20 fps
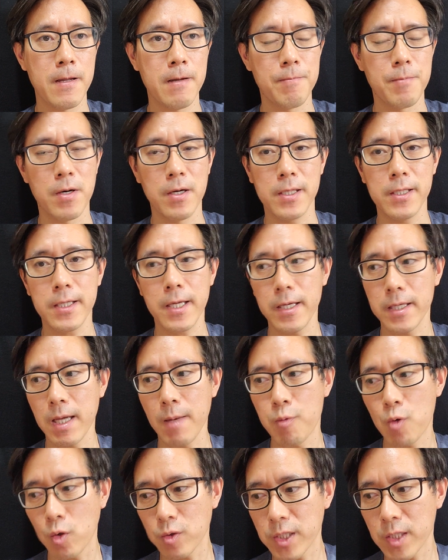뭐 이렇게
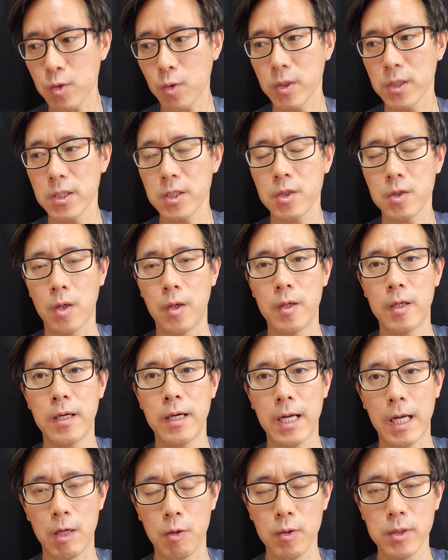얘기하면 꼰대 소리 듣죠?
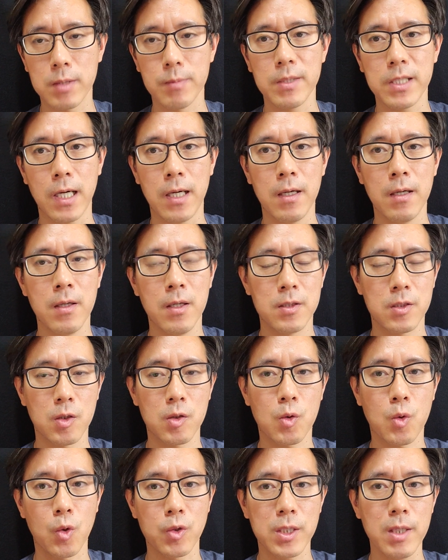알고 있습니다.
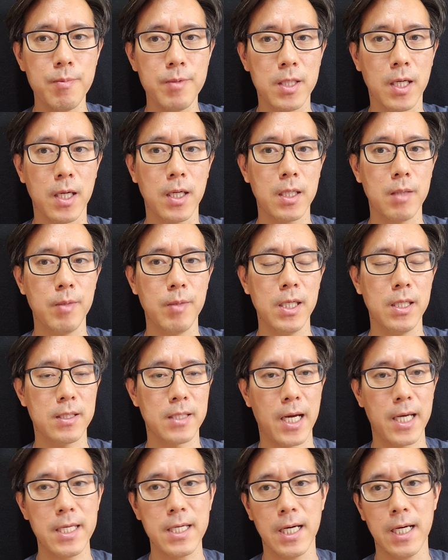저도 꼰대입니다. 이미
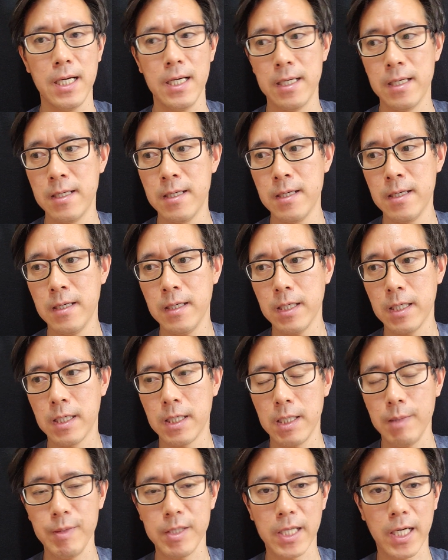나이가
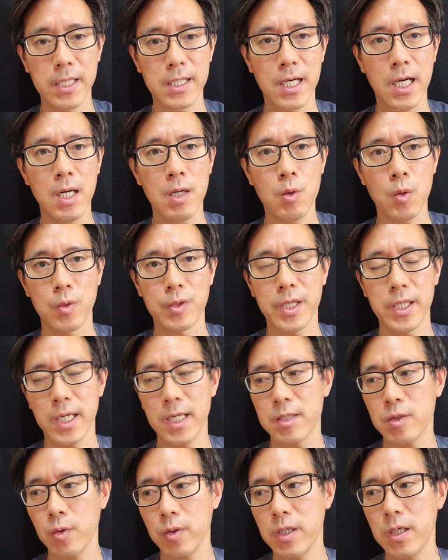이미 나이가
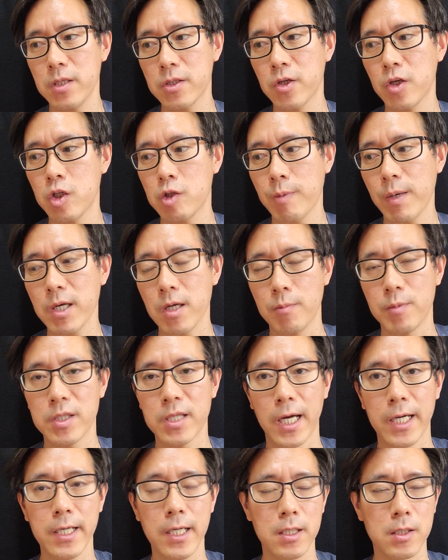꼰대라는 소리를 들을 수밖에 없는
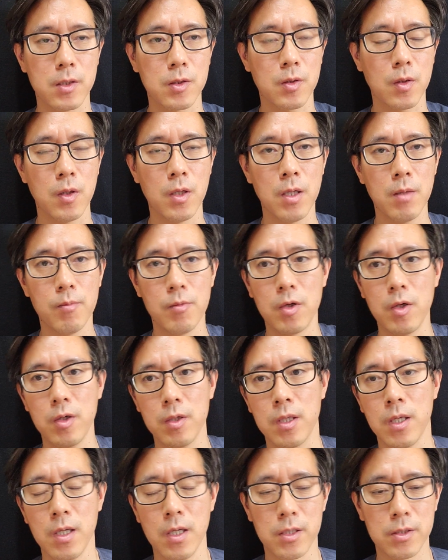나이라는 거죠.
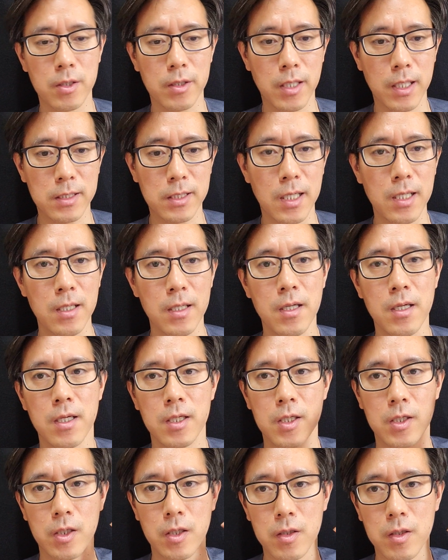물론 저는 항상
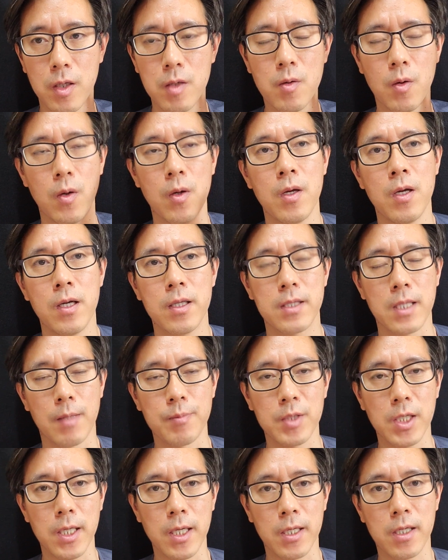길을 열고
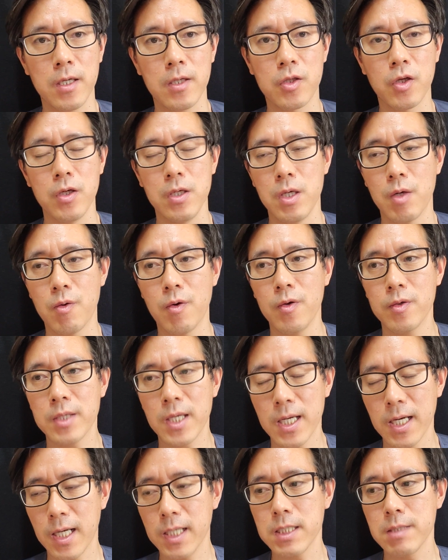남들의 얘기를 들으려고
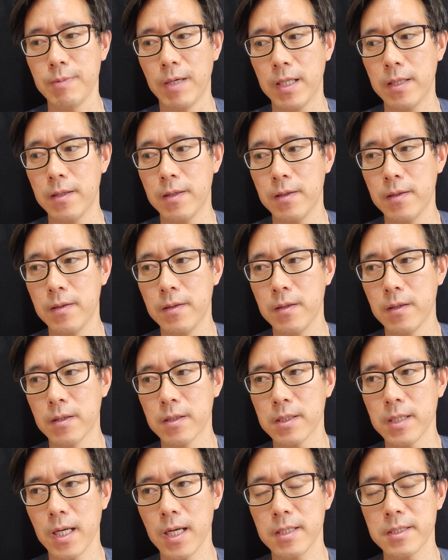생각하지만
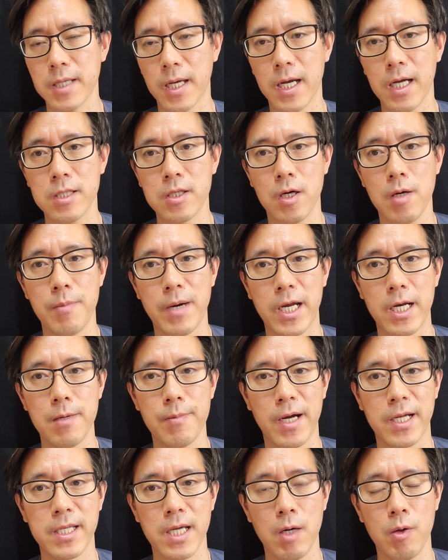어느샌가 제가 더 말을
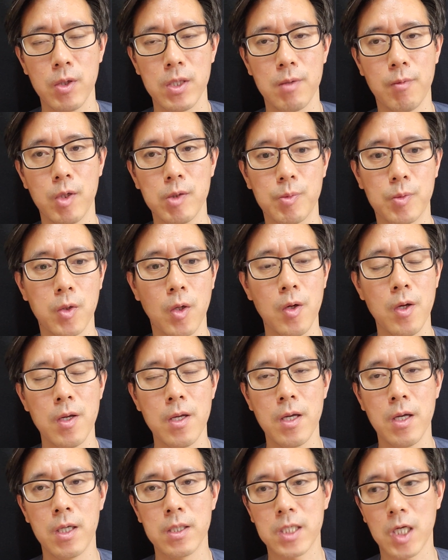많이 하고 있는 모습도
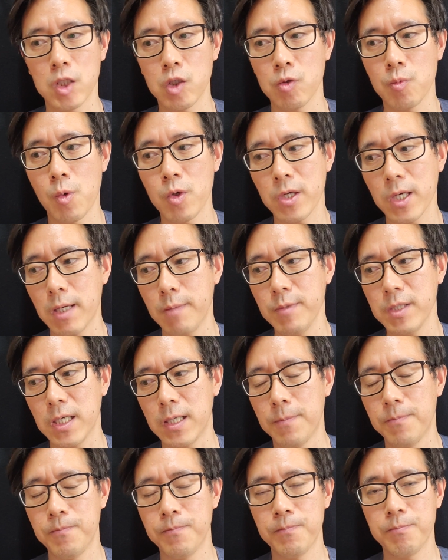자주
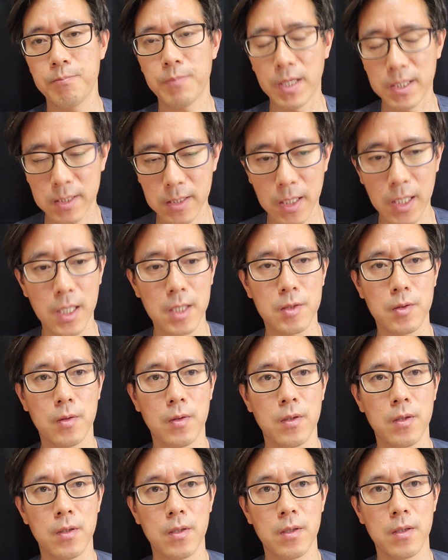목격합니다.
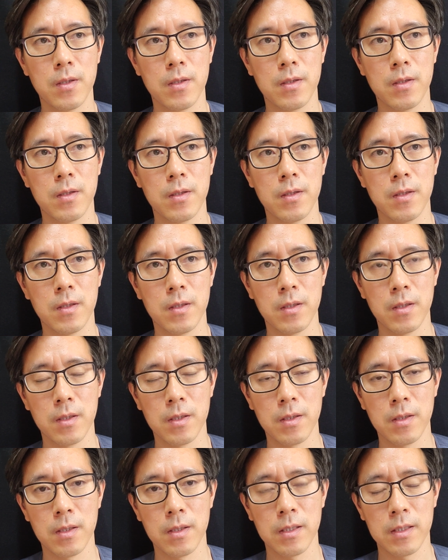반성해야죠.
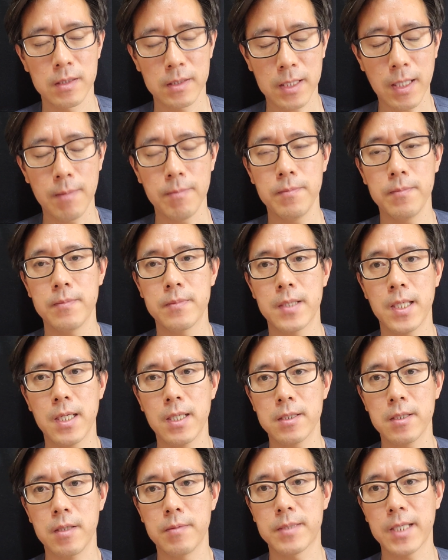참
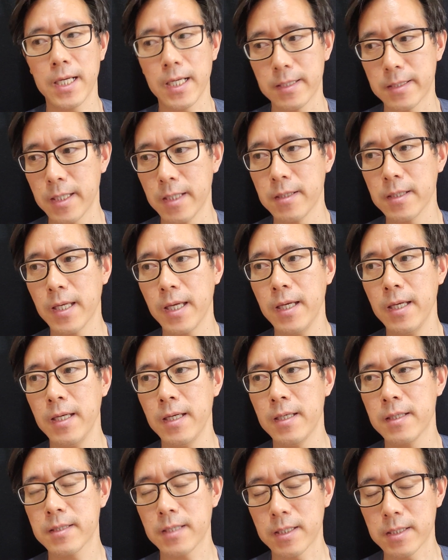생각처럼 잘 안 되는 게
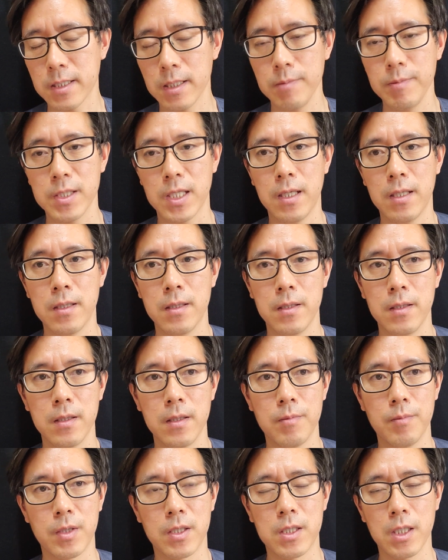사실입니다.
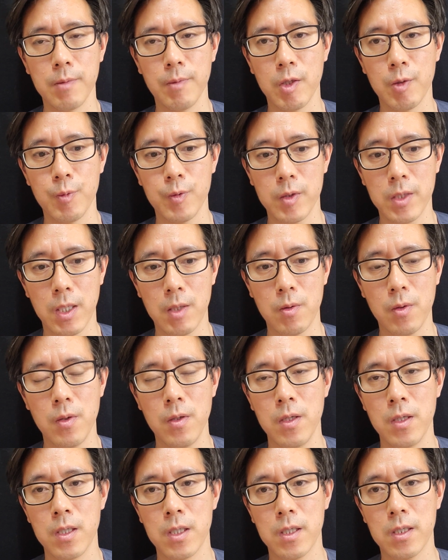뭐 그럼에도
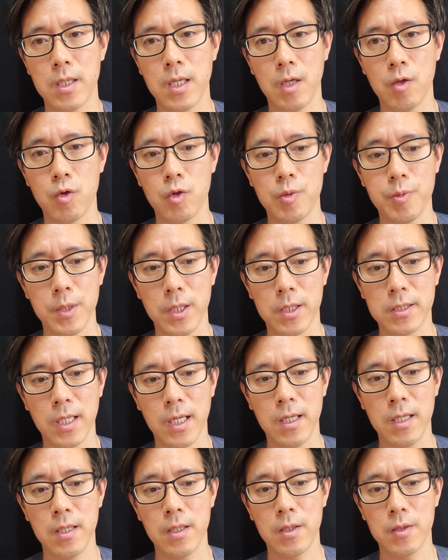불구하고 이렇게 유튜브
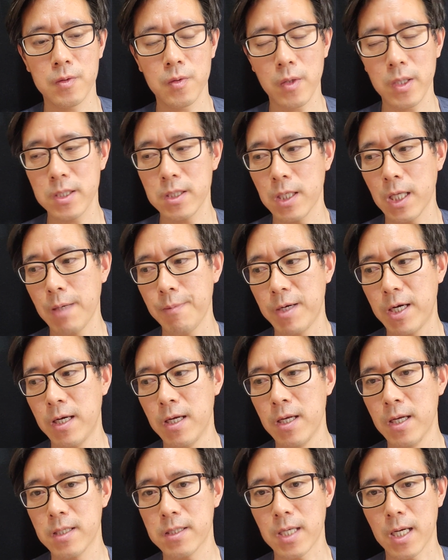영상 속에서나마
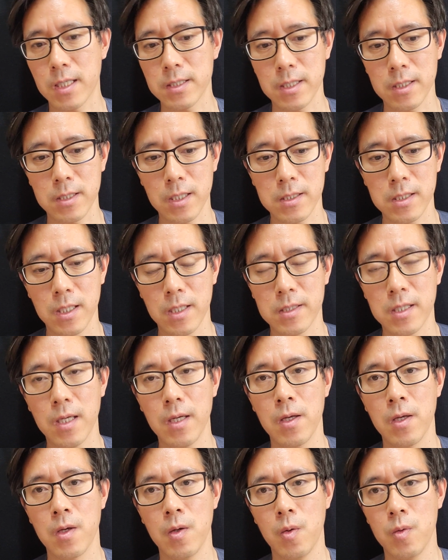제가 제
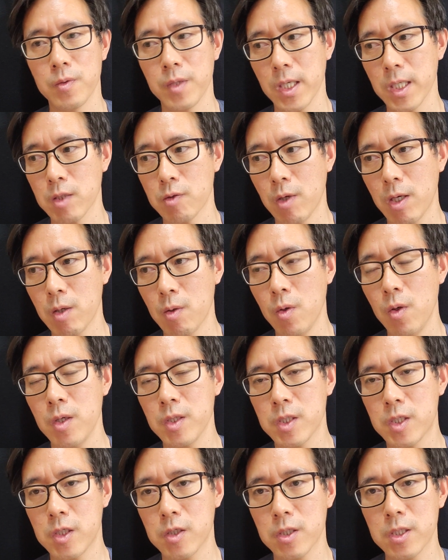자신한테 혼내기도 하고
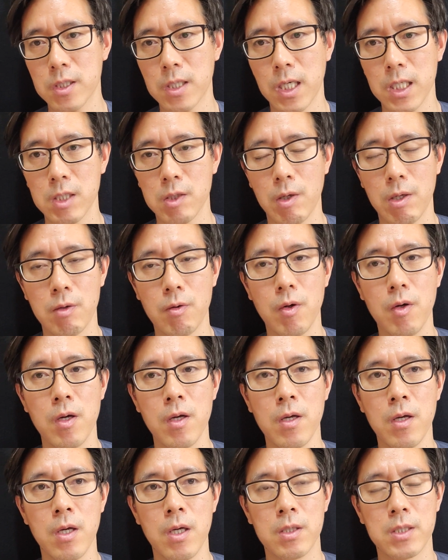지적질하기도 하고
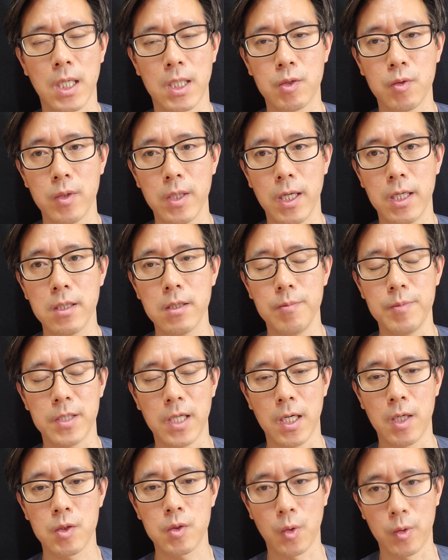잔소리하는
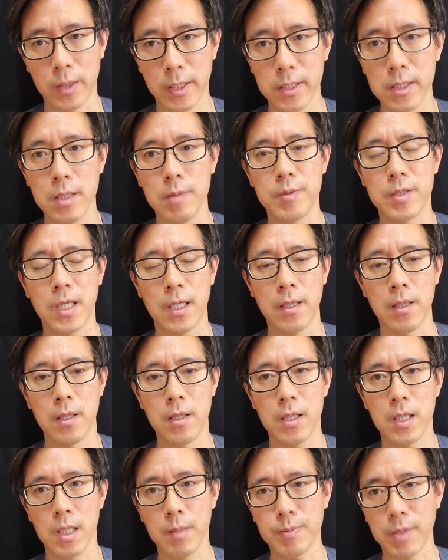겁니다. 조언하는 겁니다.
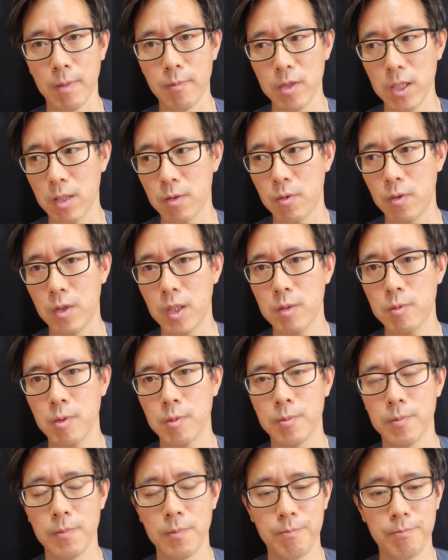입 다물라고.
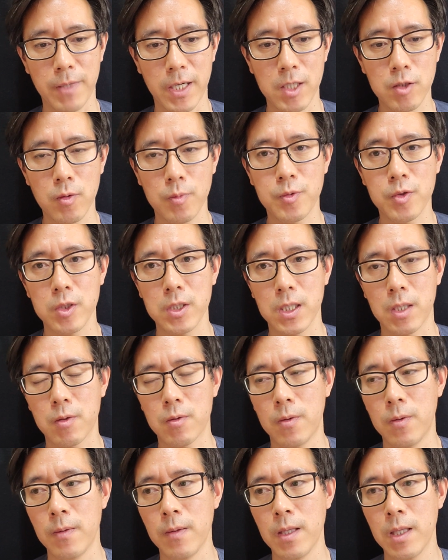입좀 말을 좀
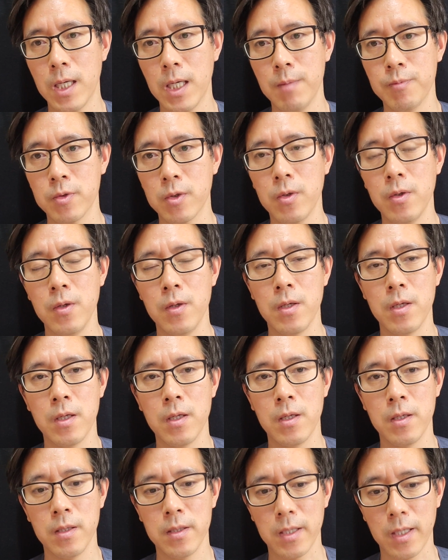줄이라고. 함부로
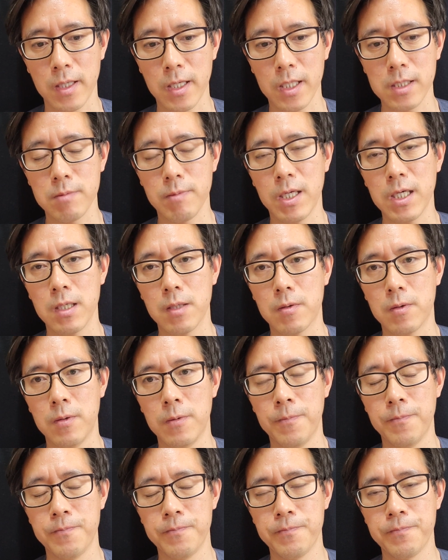얘기하지 말라고.